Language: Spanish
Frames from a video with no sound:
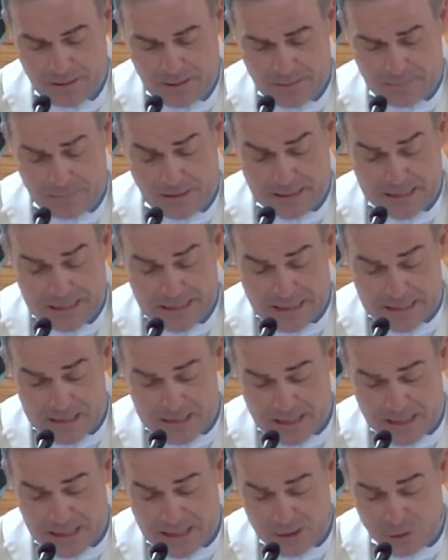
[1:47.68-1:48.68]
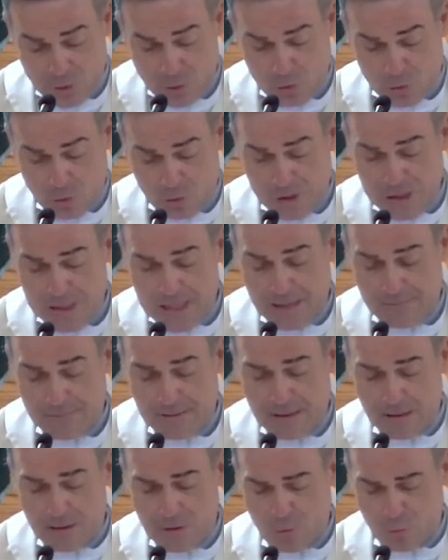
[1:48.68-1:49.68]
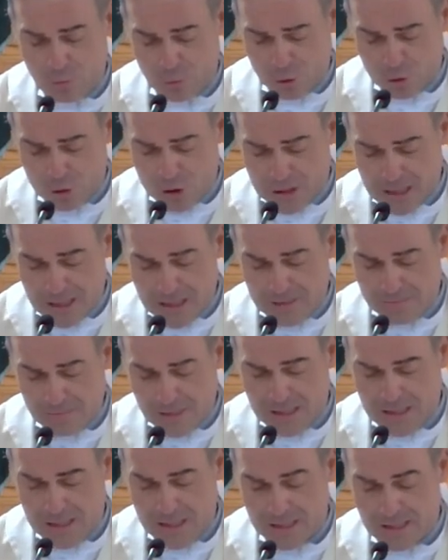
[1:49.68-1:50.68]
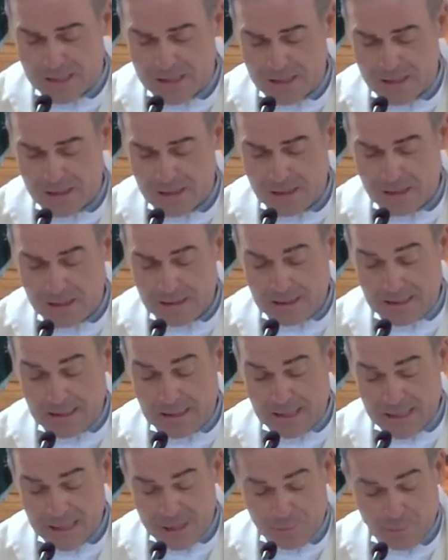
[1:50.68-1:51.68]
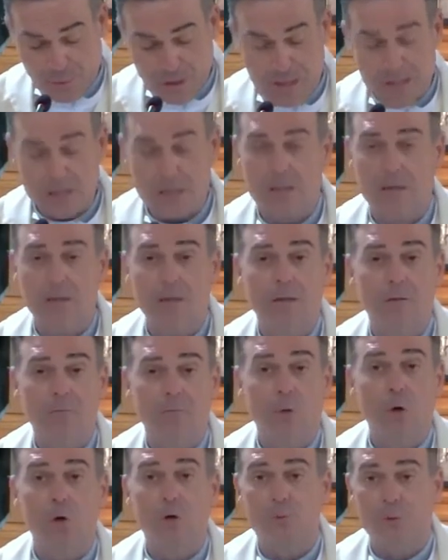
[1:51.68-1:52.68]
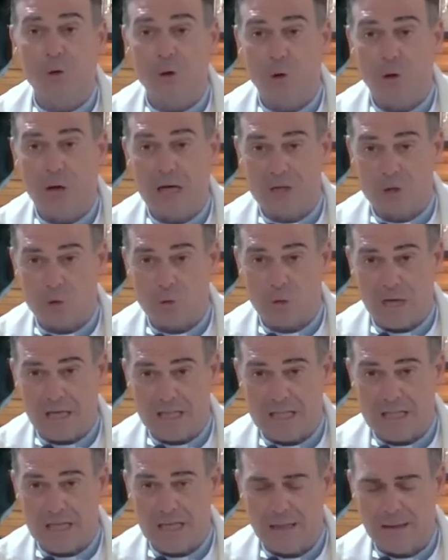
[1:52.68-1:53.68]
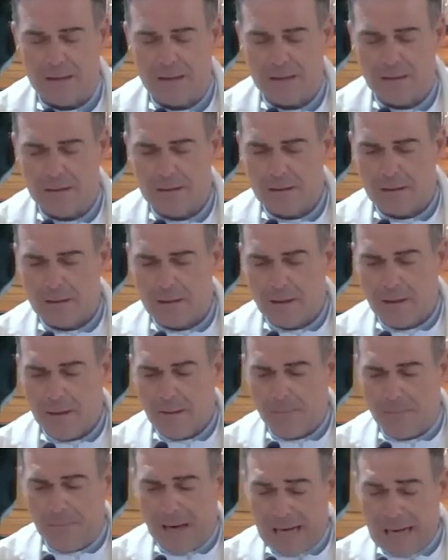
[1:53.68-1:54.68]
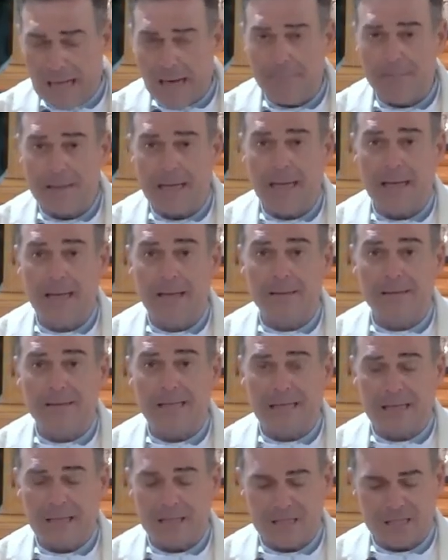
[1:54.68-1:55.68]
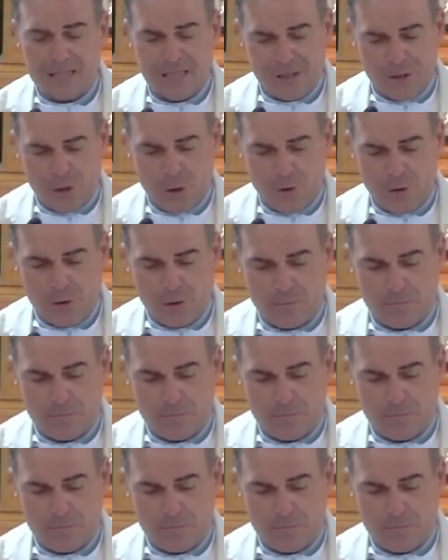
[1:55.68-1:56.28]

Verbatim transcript: María se quedó con Isabel unos tres meses y después volvió a su casa. Palabra del Señor.